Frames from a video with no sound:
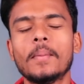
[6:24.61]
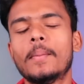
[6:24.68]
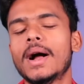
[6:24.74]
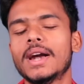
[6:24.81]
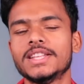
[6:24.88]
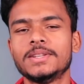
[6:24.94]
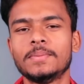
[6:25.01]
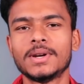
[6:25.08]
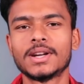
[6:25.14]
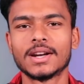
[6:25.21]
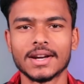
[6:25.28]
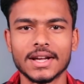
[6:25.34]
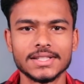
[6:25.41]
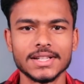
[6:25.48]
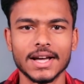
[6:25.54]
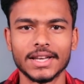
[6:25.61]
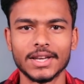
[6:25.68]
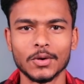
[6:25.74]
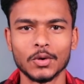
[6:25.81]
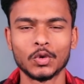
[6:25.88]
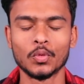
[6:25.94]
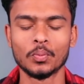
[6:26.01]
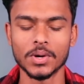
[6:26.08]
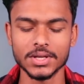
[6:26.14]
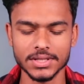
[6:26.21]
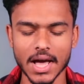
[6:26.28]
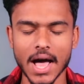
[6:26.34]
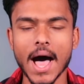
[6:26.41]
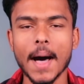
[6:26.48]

में पार्टिसिपेट करना चाहते हो तो बस